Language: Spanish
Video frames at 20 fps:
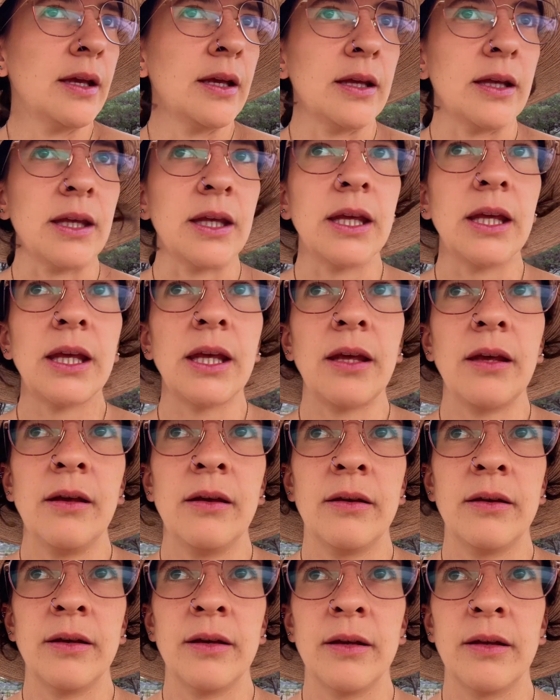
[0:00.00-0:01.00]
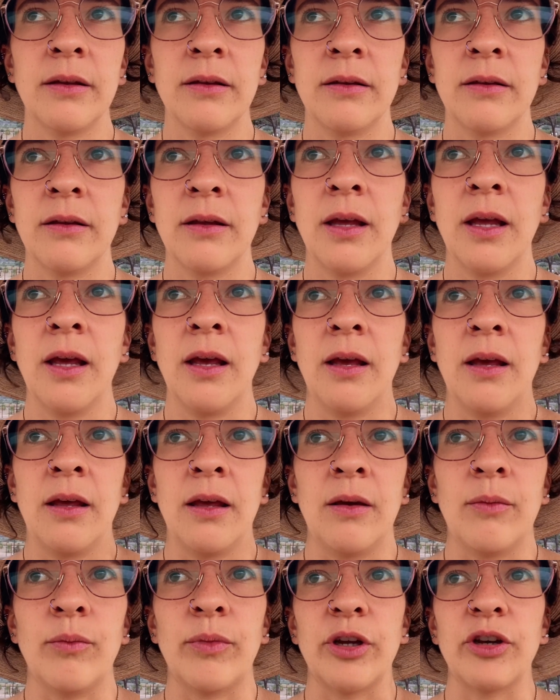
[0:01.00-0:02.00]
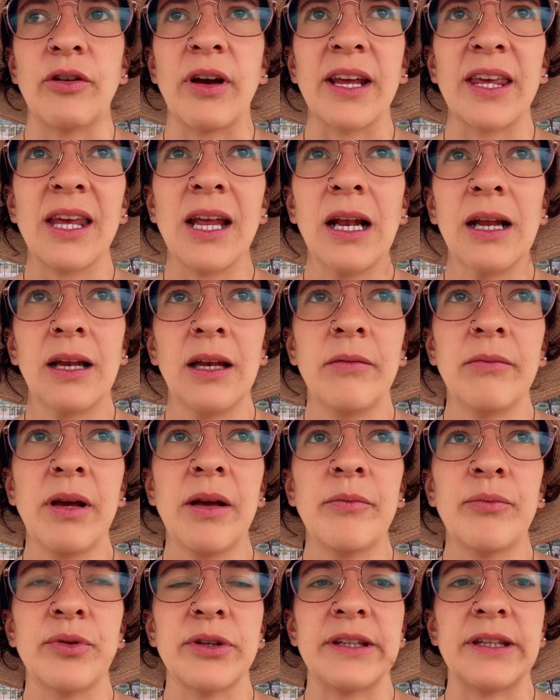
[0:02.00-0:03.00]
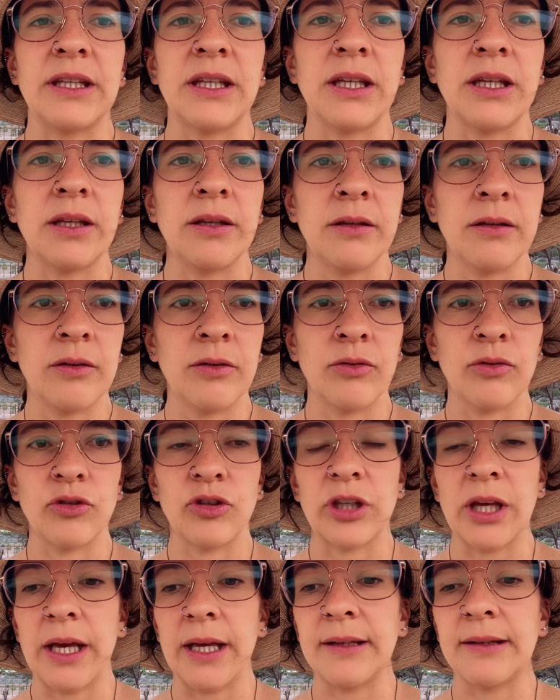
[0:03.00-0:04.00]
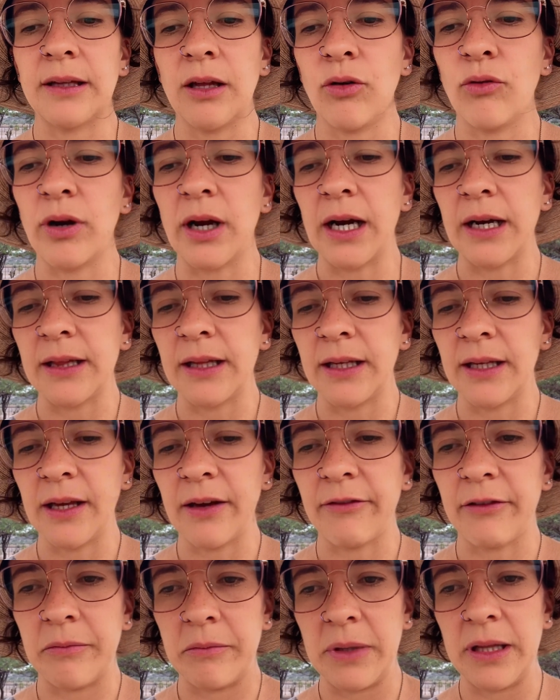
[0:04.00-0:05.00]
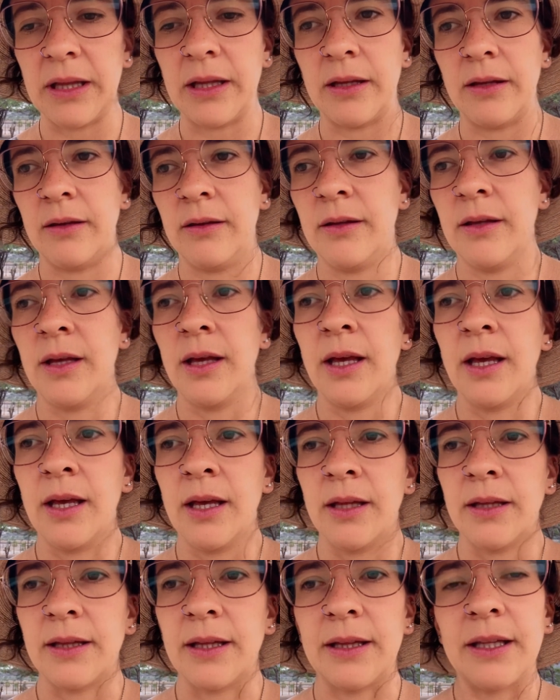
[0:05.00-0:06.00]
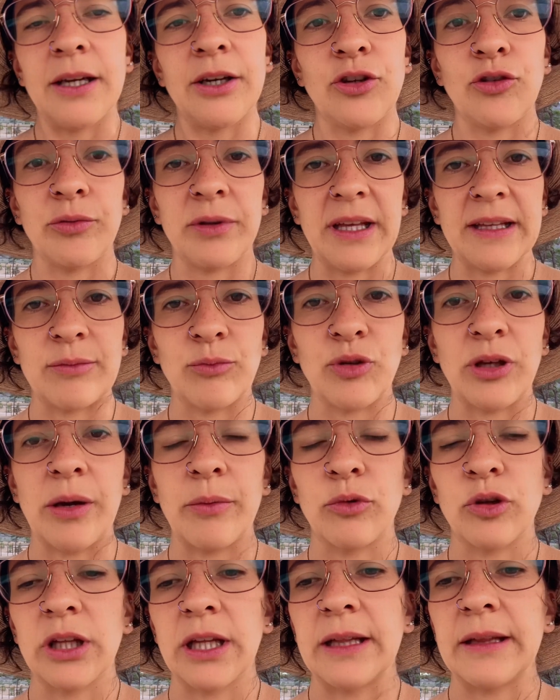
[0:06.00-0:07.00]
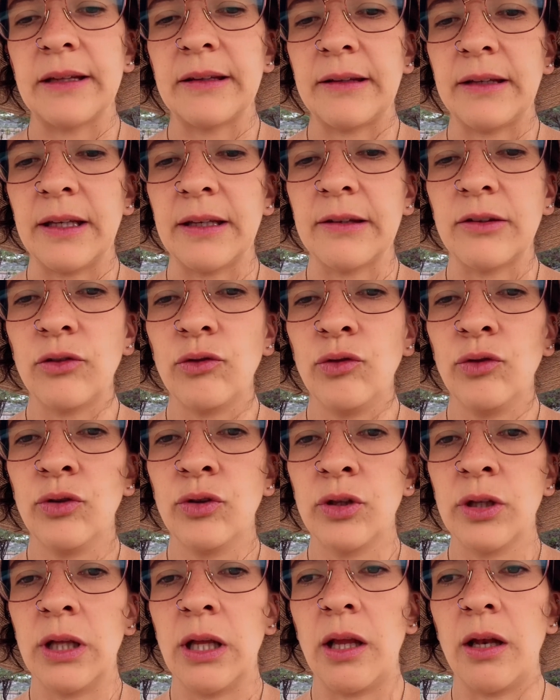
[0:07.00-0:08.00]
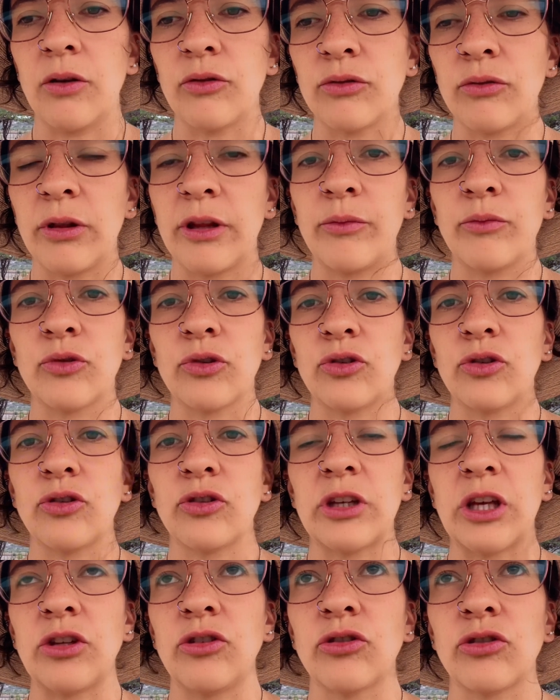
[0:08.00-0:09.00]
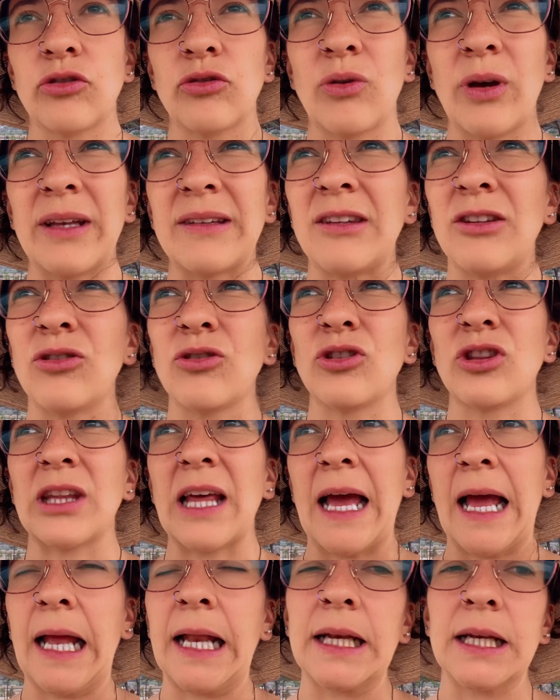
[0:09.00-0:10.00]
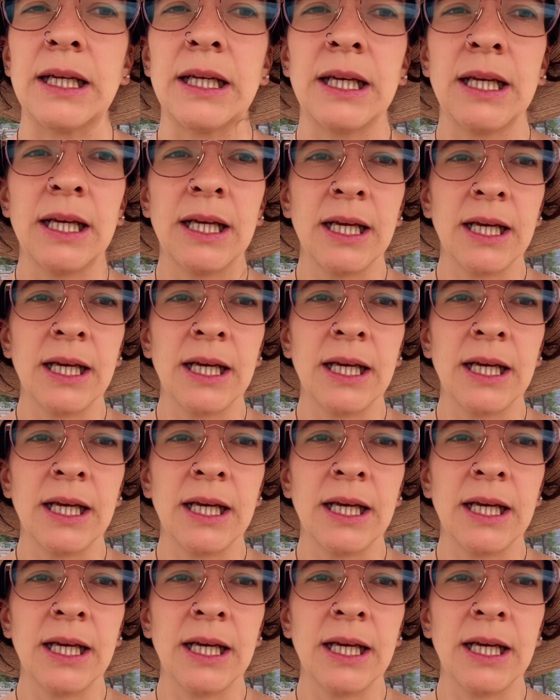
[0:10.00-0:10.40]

Y bueno, aquí el clima, pues sí, o sea, este lugar tenía fama de tener lluvias muy abundantes y eso los últimos dos años no ha sido tan